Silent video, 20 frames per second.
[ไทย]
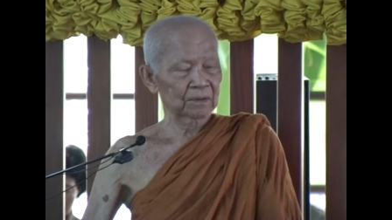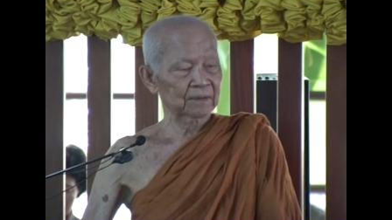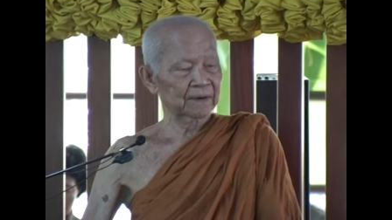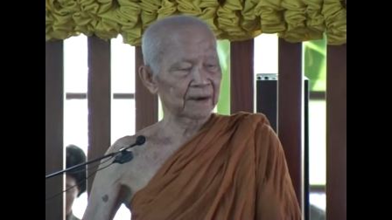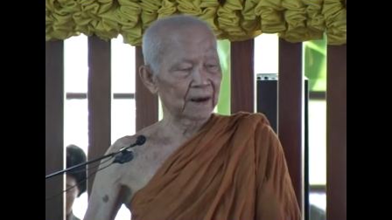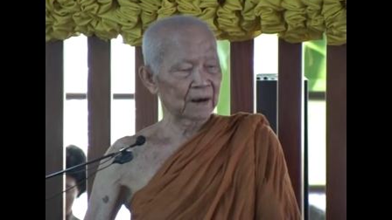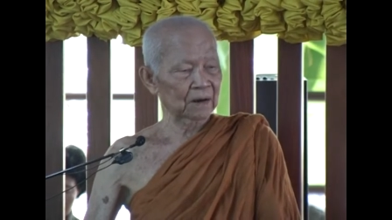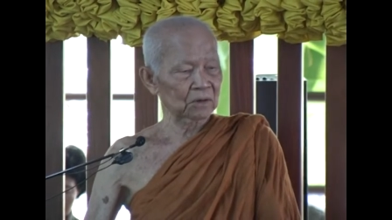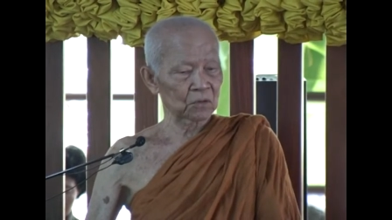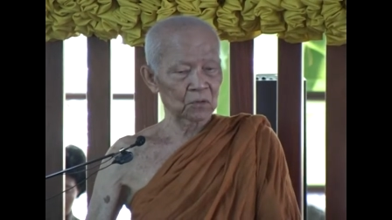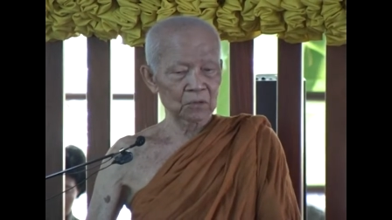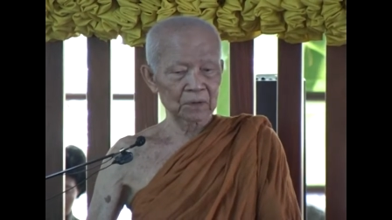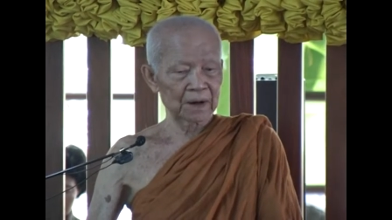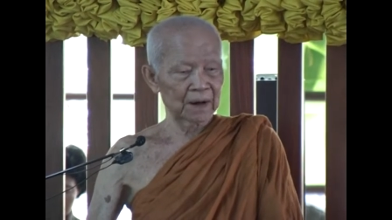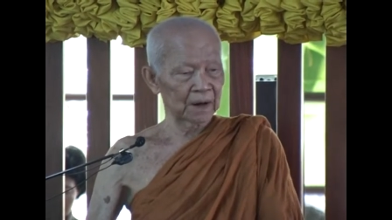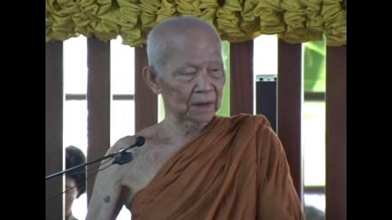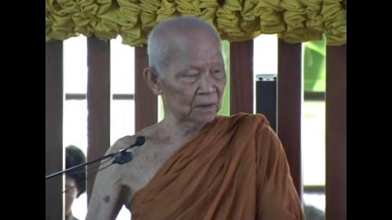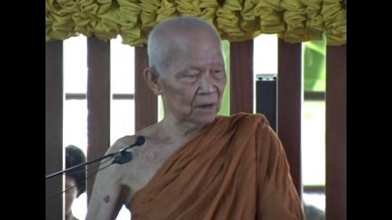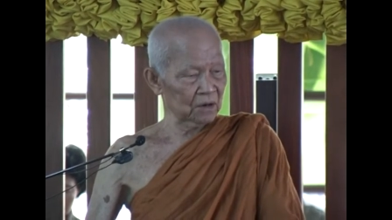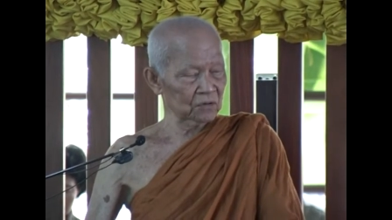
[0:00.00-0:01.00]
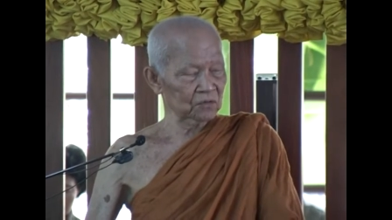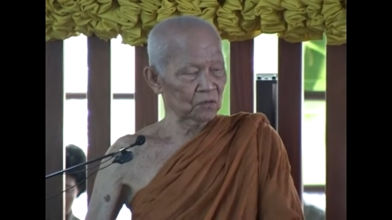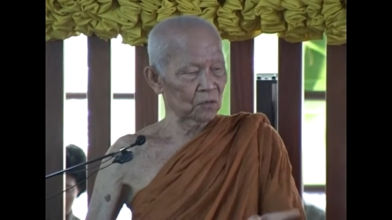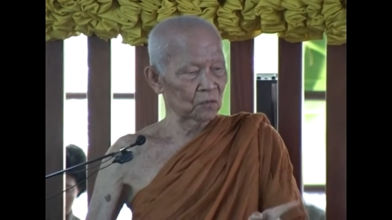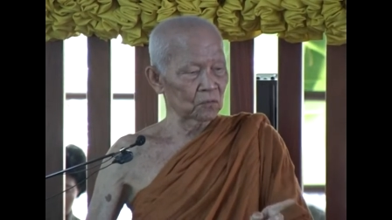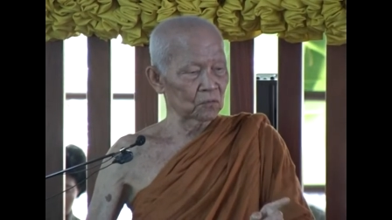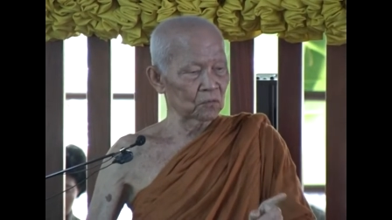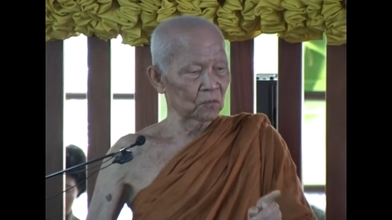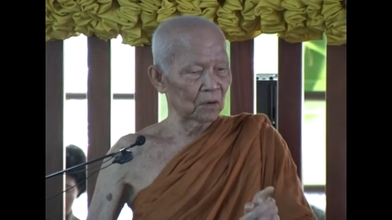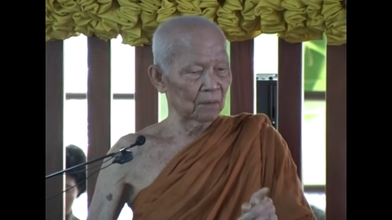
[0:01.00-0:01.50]
แต่ตนเองและส่วน
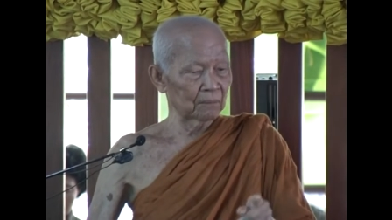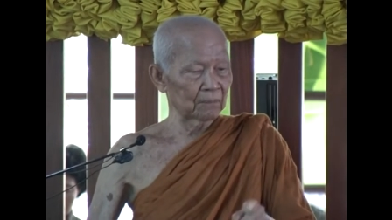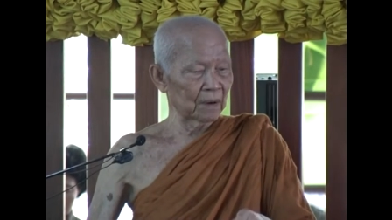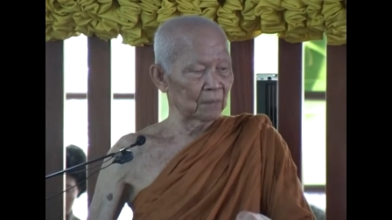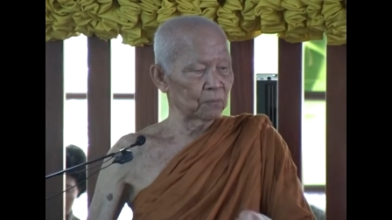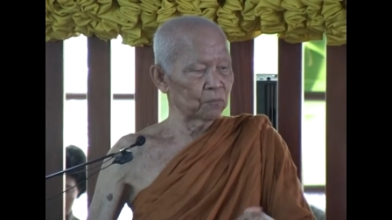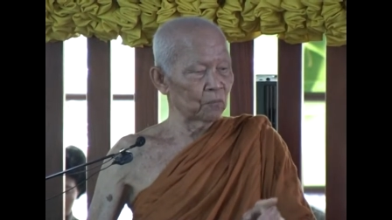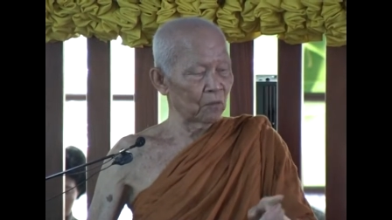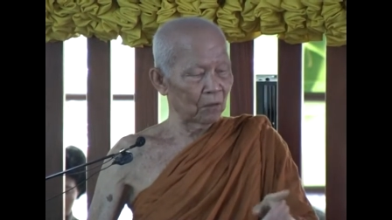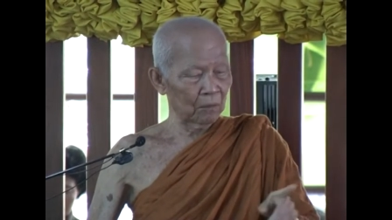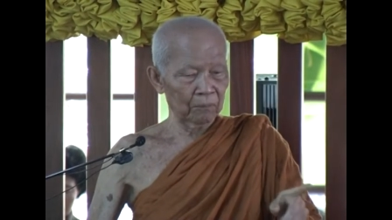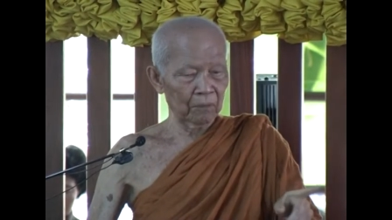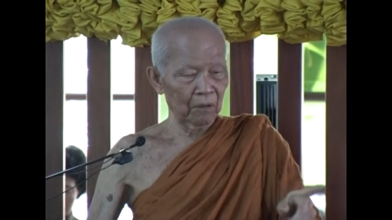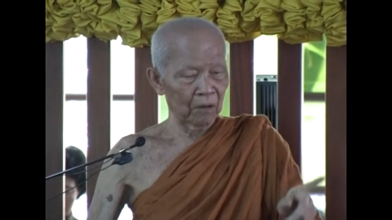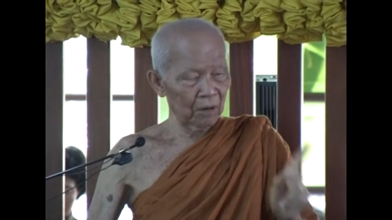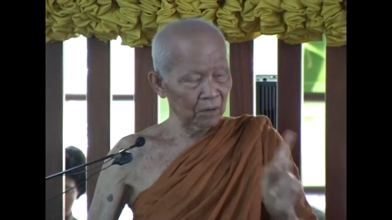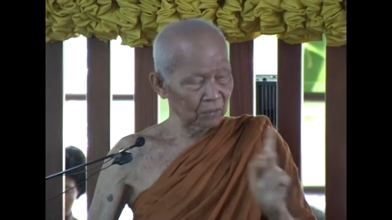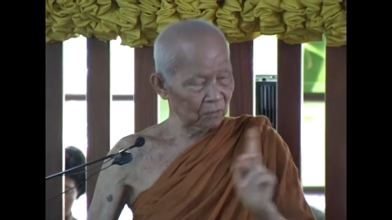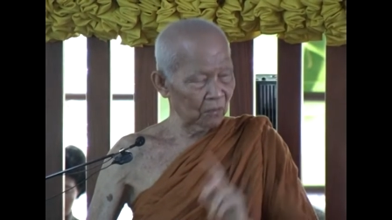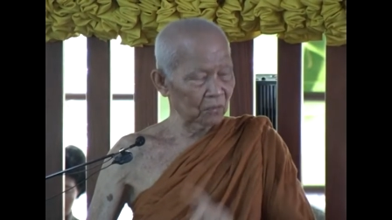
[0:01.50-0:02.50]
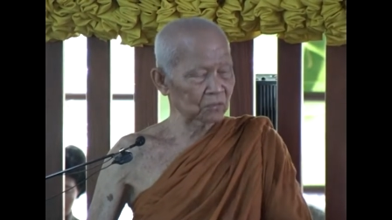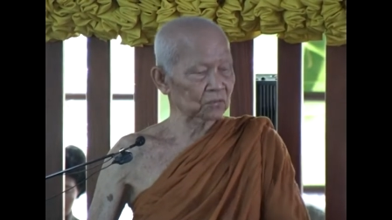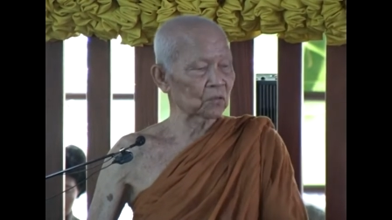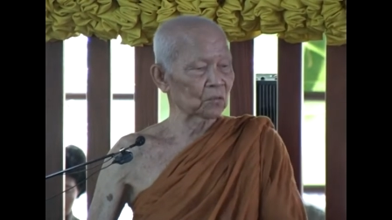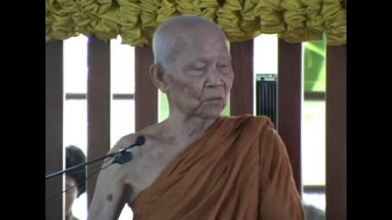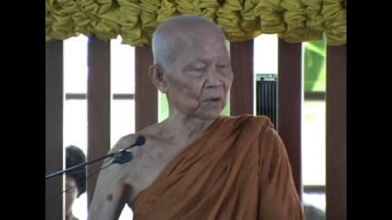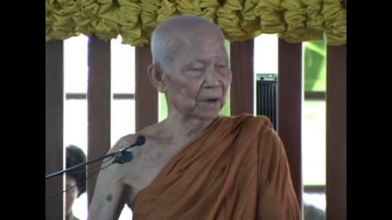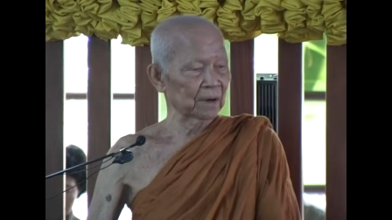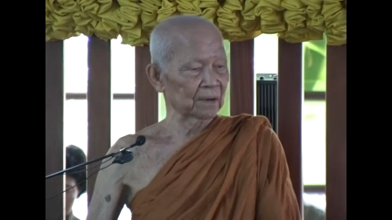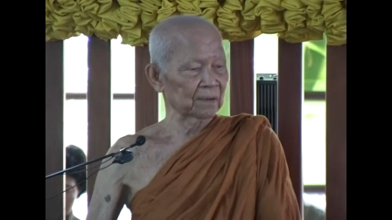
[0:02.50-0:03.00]
รวมและพวกพ้องของตัว
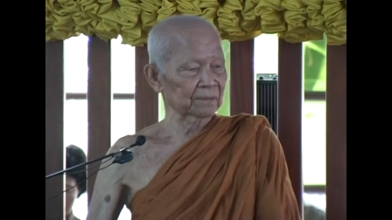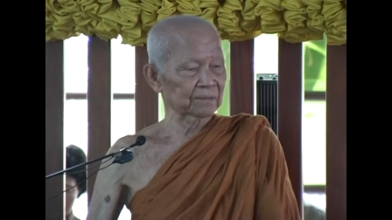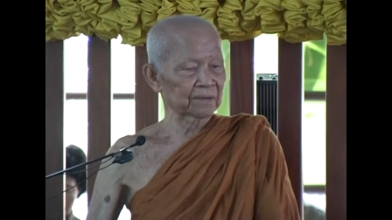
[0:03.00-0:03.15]
เอง